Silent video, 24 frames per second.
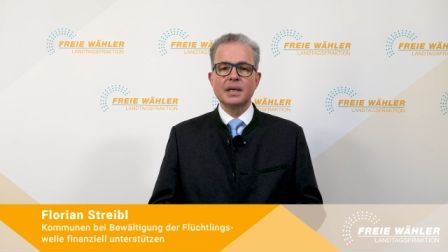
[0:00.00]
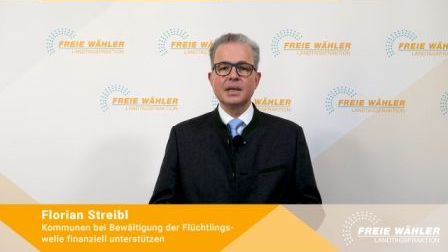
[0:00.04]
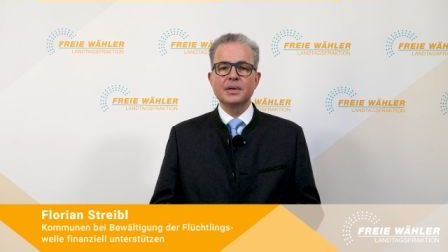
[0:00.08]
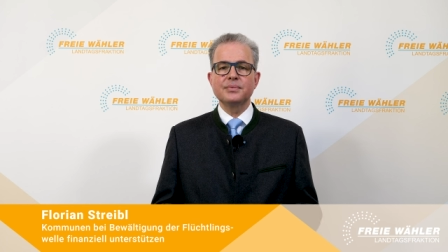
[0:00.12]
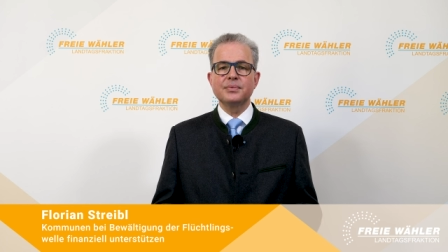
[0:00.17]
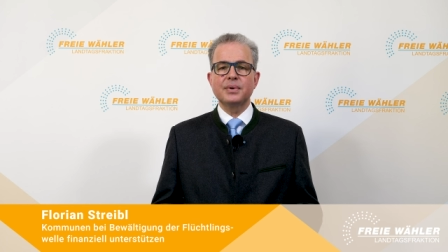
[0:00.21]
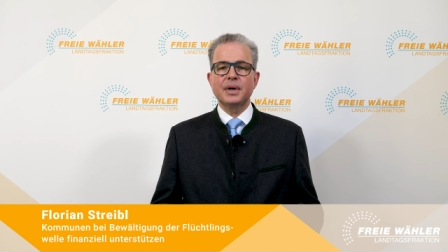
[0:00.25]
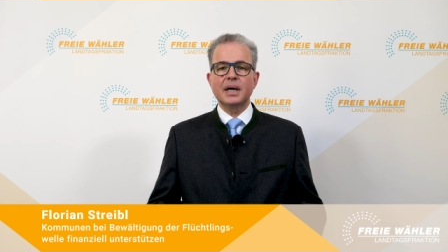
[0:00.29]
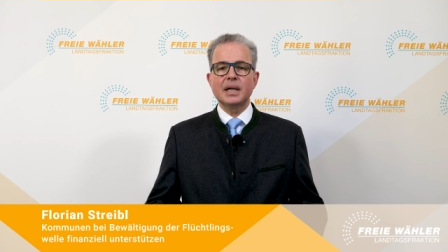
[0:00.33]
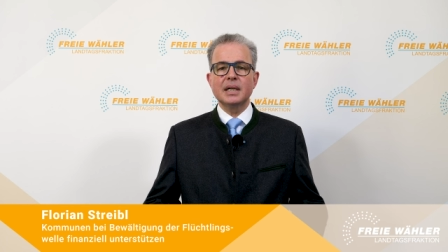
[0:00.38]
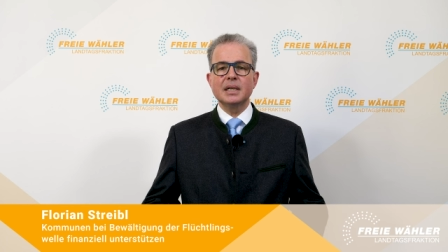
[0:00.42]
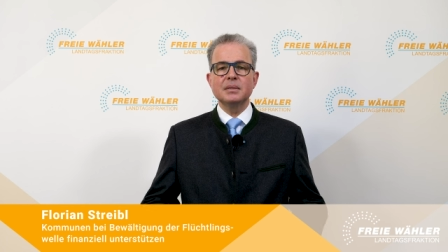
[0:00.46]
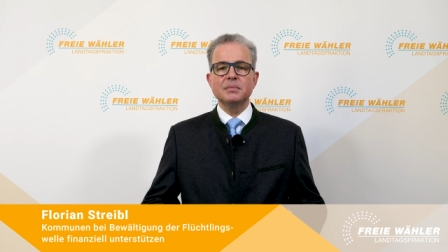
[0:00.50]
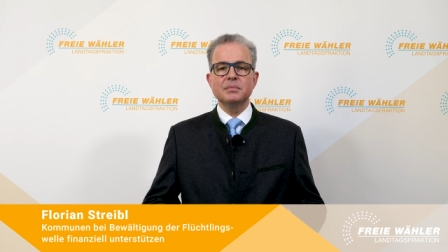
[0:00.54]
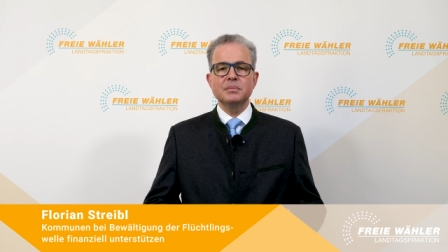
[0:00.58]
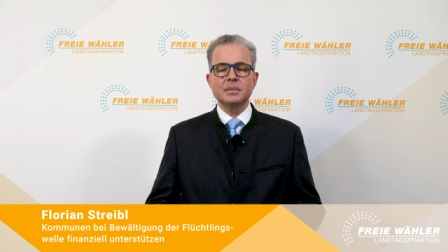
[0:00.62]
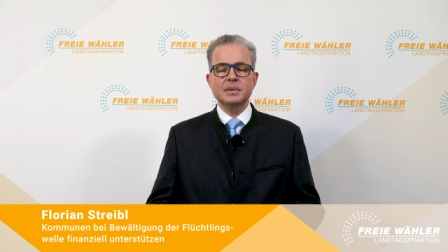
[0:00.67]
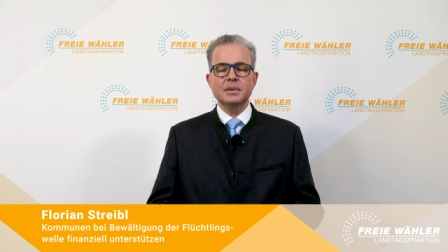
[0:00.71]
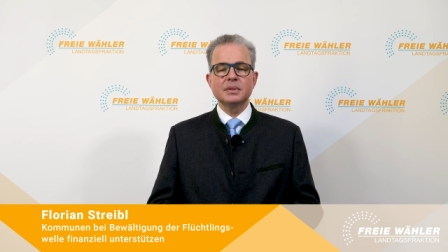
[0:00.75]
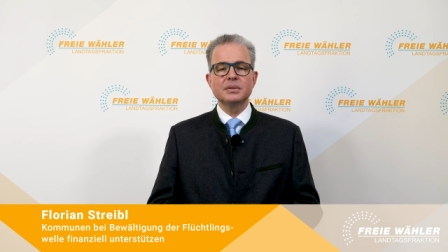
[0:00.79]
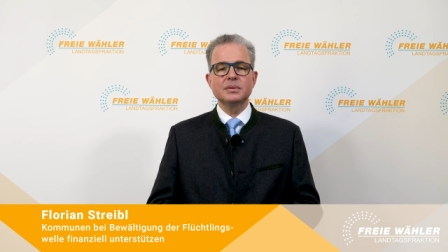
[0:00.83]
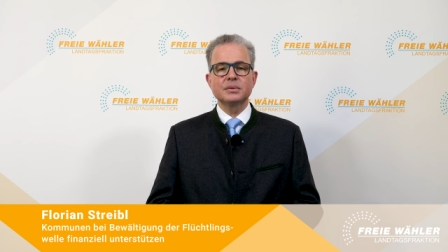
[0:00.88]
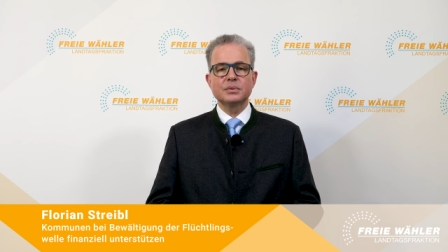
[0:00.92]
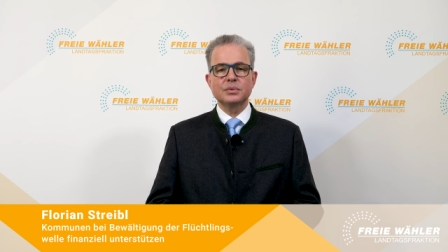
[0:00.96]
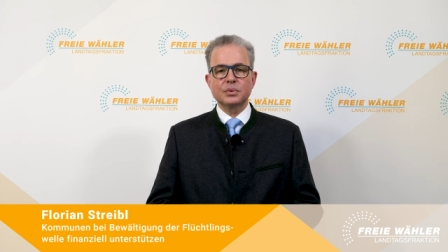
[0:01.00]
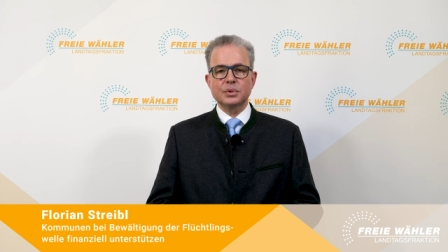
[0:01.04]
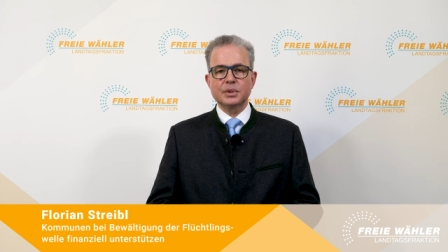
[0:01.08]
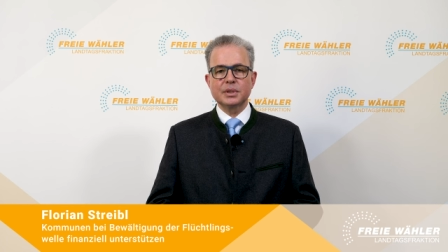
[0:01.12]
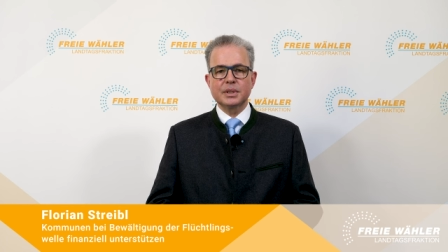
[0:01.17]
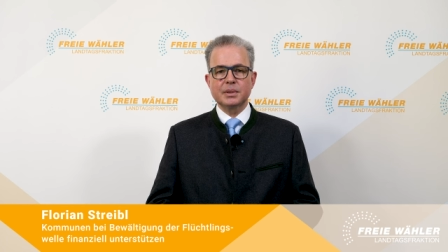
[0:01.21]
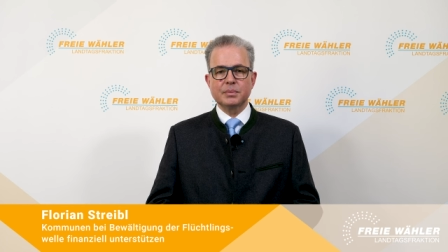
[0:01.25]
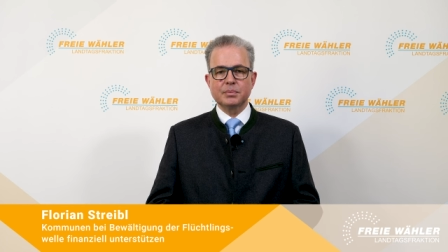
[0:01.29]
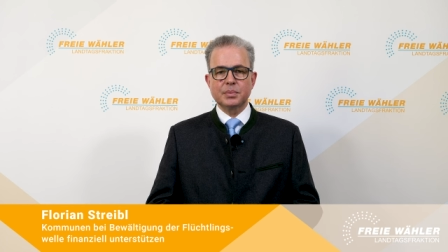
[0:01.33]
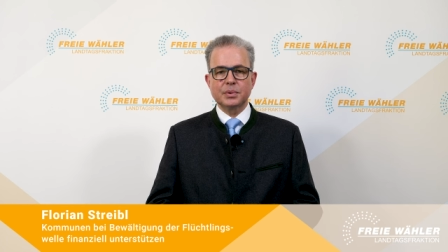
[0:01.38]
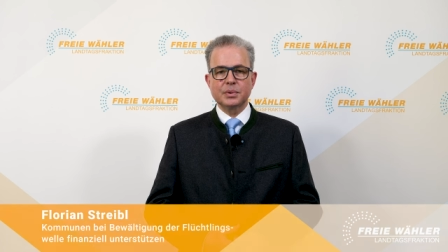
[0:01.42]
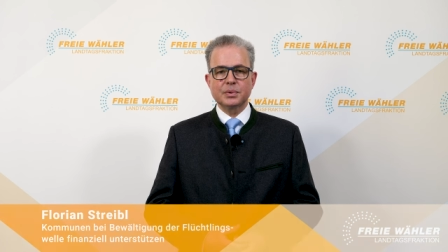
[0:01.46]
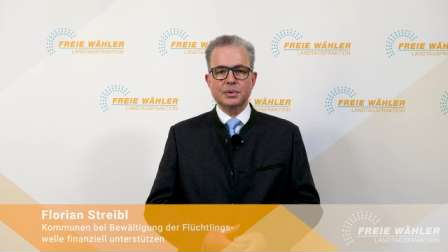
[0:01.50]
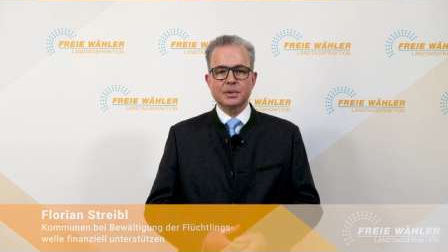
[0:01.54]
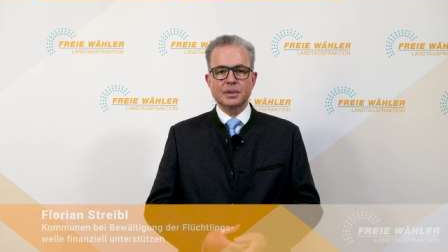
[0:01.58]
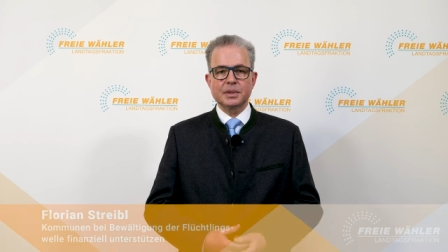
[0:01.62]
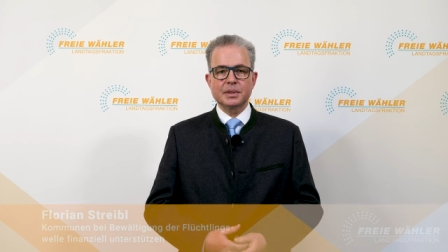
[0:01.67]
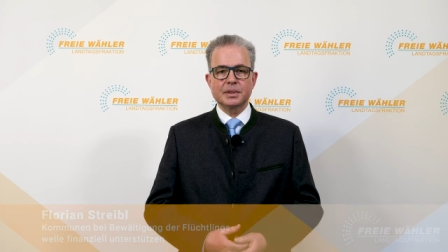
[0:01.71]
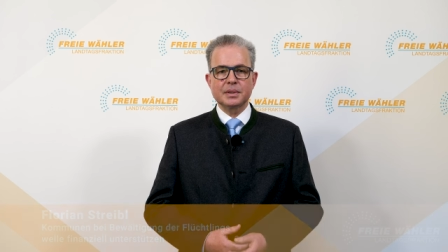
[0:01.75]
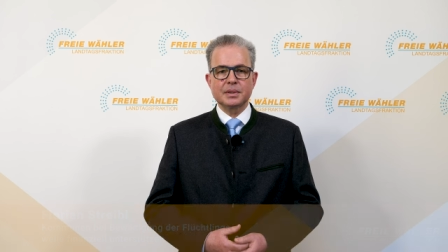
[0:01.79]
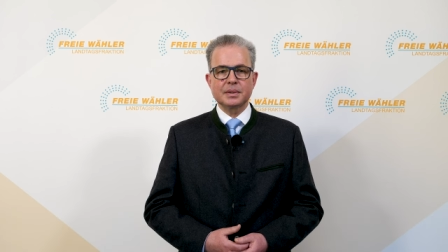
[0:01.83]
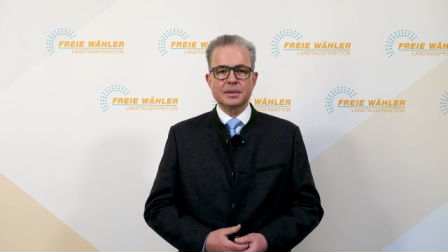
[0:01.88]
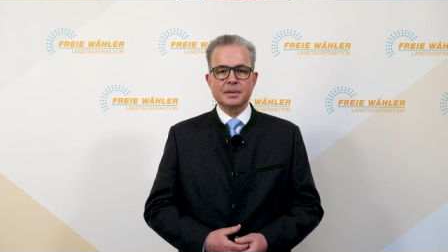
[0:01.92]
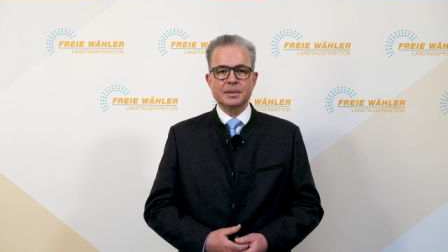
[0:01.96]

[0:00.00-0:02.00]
vor allem durch den Bund.